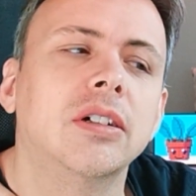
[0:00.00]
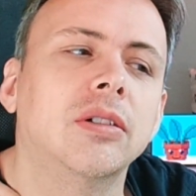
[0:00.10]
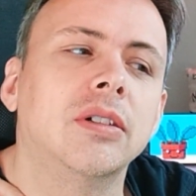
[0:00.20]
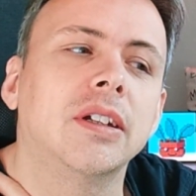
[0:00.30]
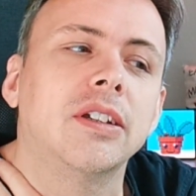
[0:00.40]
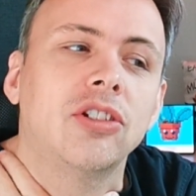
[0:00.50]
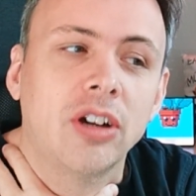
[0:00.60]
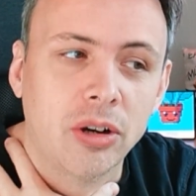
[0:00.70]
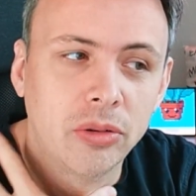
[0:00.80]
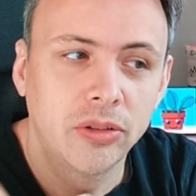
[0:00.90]
Und dann gehe ich
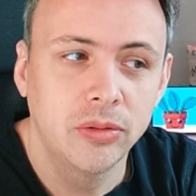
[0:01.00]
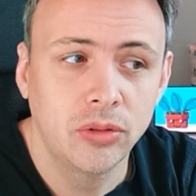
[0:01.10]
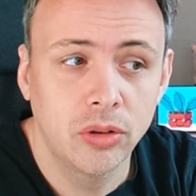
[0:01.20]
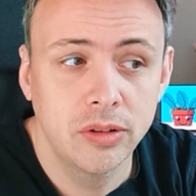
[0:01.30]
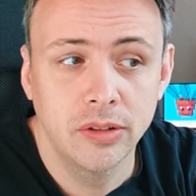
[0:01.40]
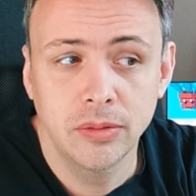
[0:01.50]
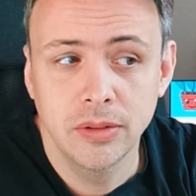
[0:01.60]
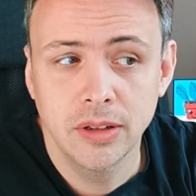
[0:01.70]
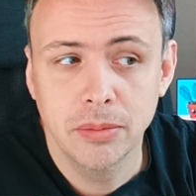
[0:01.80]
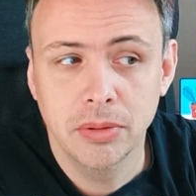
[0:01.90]
nach Hause. Und heute ist
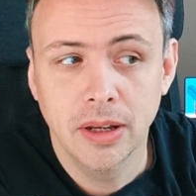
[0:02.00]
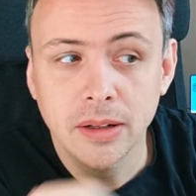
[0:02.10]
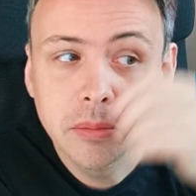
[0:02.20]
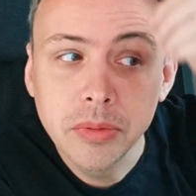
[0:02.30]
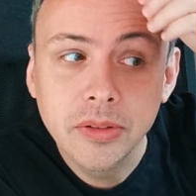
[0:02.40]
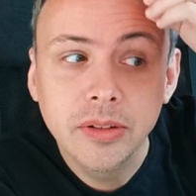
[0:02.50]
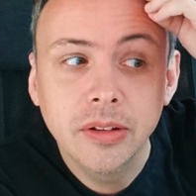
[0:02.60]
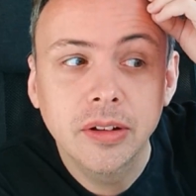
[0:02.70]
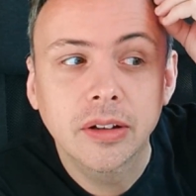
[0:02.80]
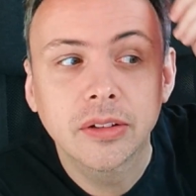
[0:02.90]
wieder der Plan, ein
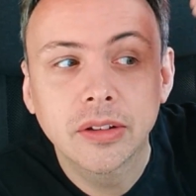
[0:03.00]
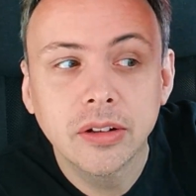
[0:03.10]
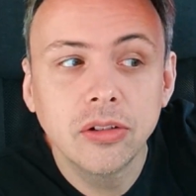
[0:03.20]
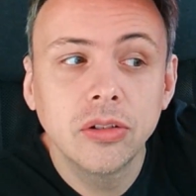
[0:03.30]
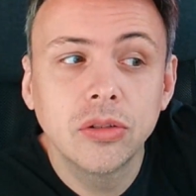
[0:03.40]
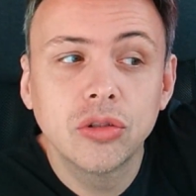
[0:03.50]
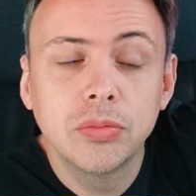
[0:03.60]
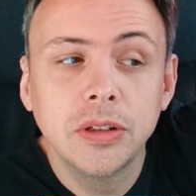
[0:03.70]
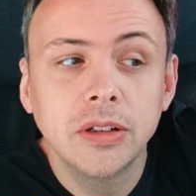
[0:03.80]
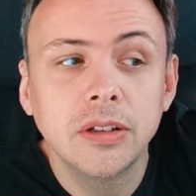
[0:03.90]
bisschen Darkest Dungeon zu
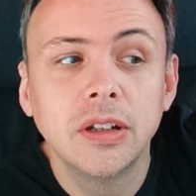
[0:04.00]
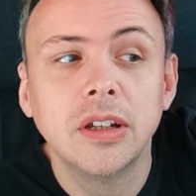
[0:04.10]
spielen.